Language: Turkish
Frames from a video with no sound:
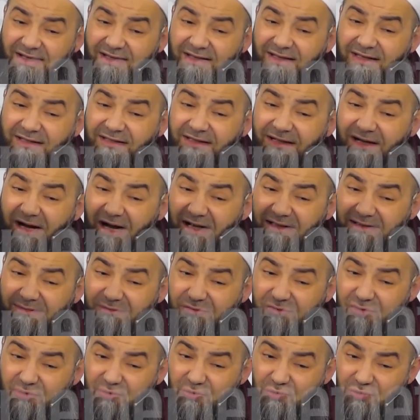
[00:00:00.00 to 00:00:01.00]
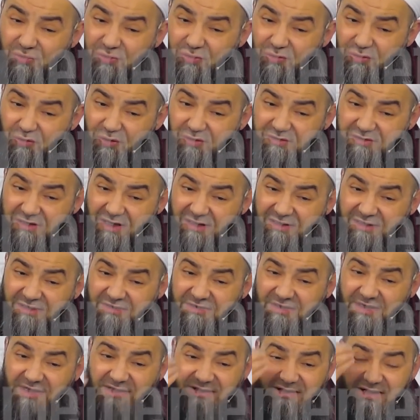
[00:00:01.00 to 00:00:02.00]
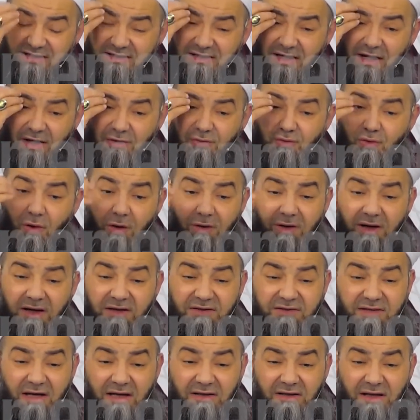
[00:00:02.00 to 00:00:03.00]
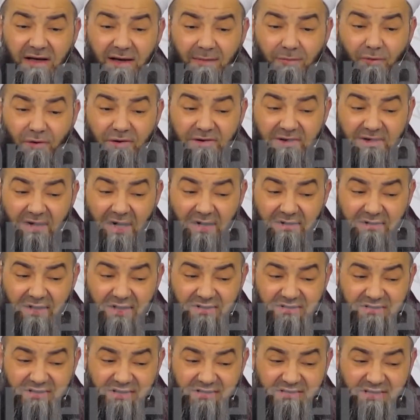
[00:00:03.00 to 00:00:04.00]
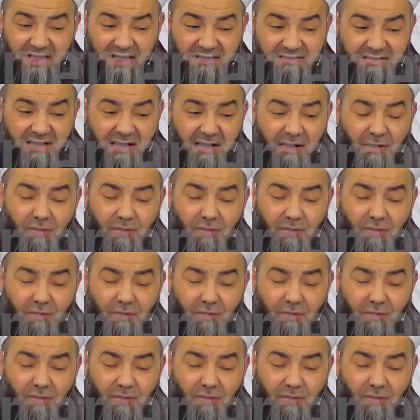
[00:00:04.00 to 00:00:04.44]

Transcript: İtikadımızı düzgün gözden geçireceğiz. Sonra insanlara bu itikadı aşlayacağız.